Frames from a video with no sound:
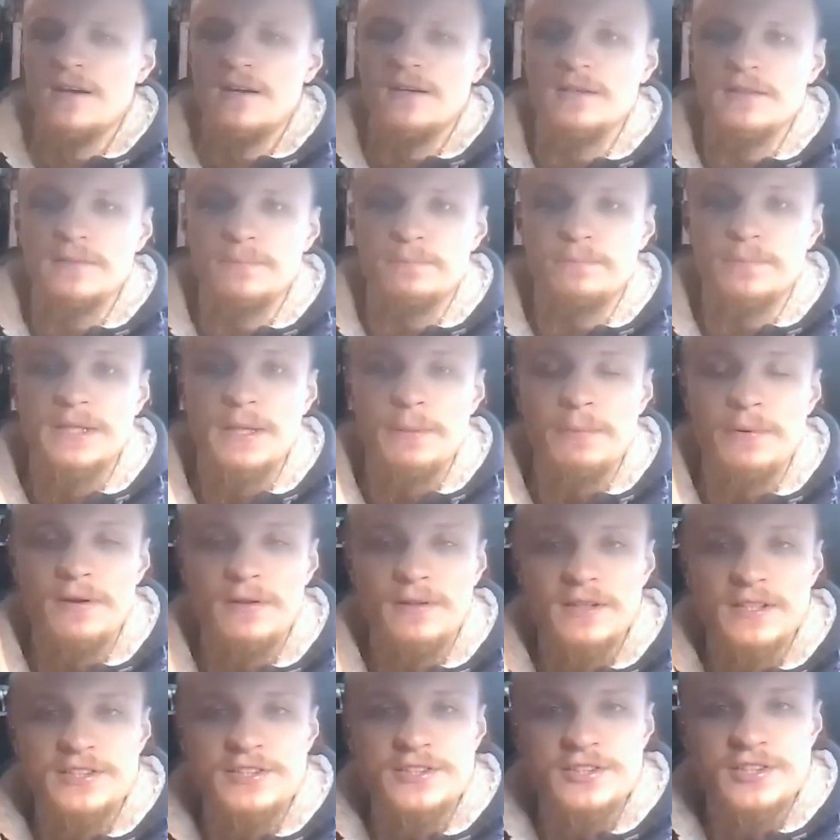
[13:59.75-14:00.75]
Э,
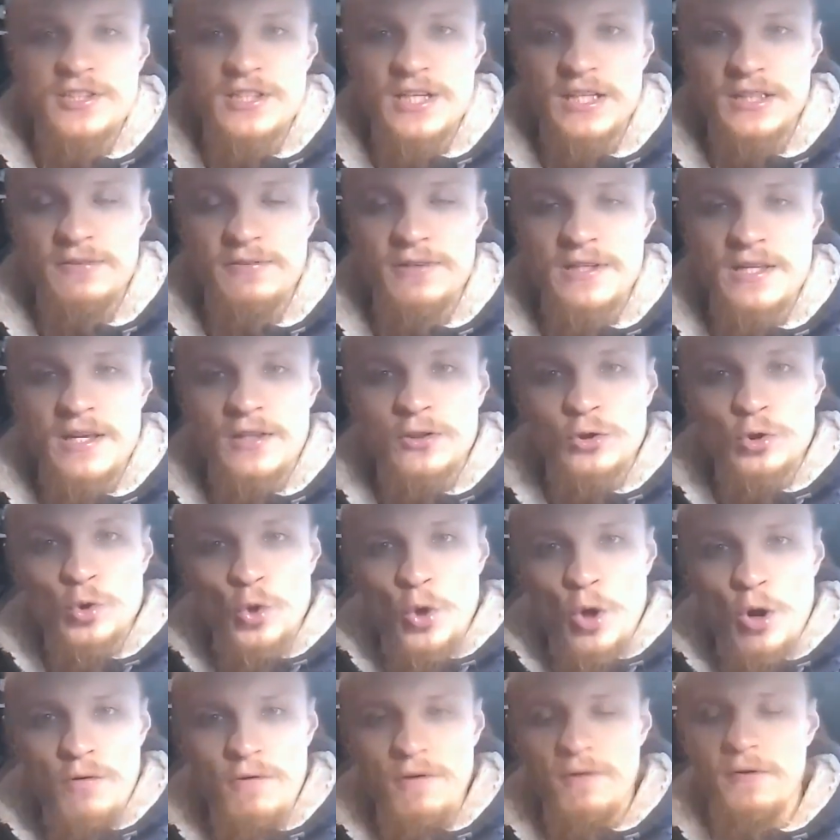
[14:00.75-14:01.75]
добавилось исследование
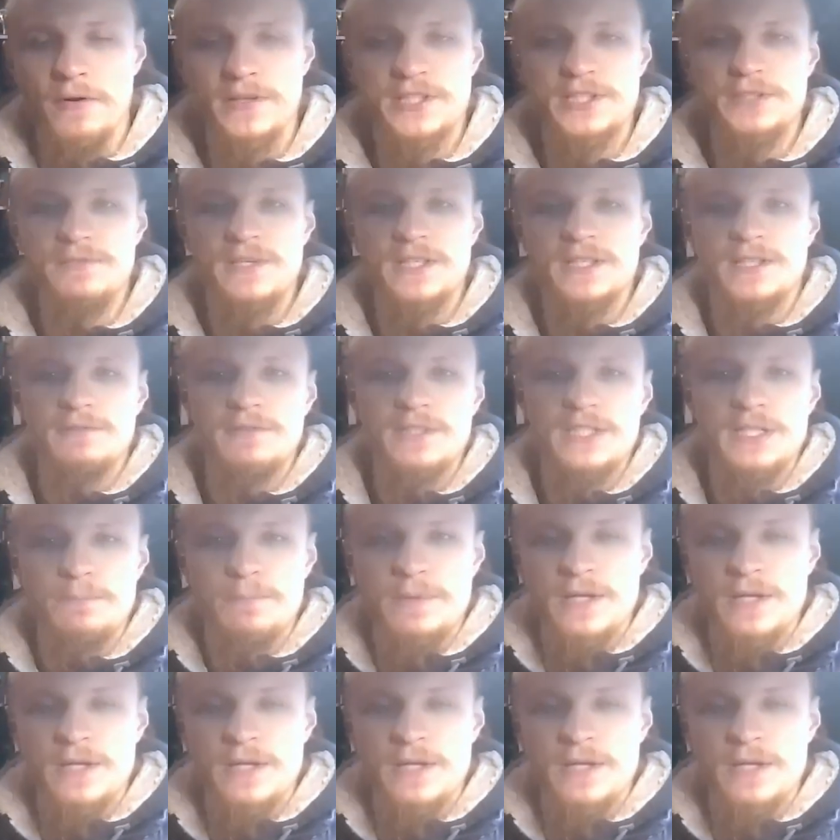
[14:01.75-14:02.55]
нового света, вы